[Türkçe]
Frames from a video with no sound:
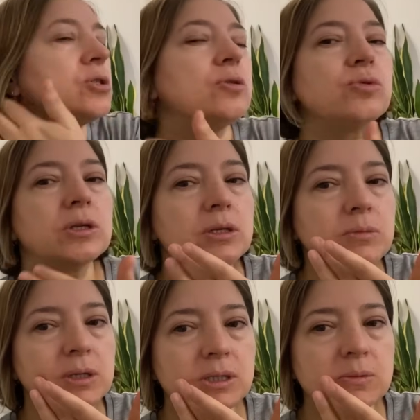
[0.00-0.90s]
Cansu'ya
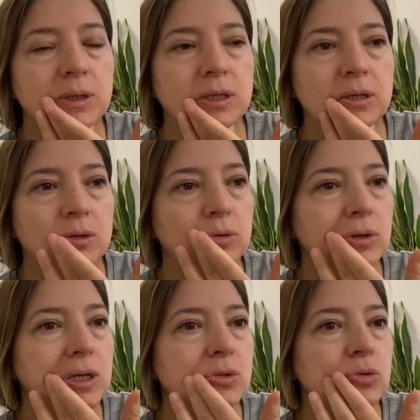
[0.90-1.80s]
dedim ki kızım hani o
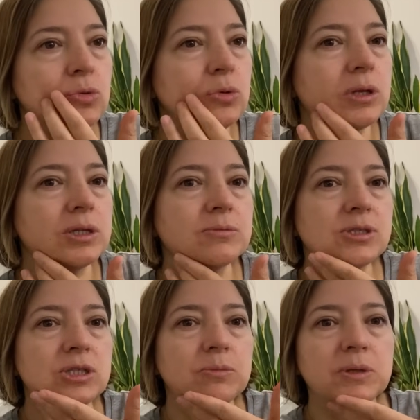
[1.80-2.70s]
en son
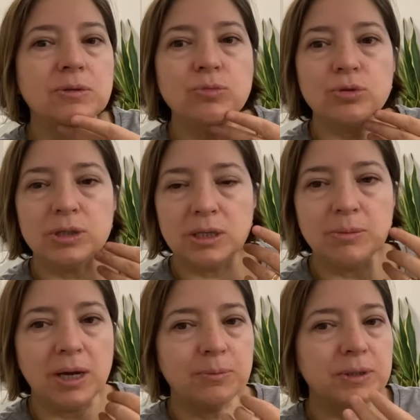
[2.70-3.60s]
kullandığımız cilt bakım ürünleri
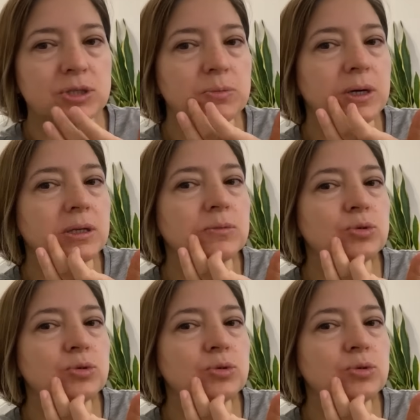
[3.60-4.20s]
mi yaptı acaba dedim.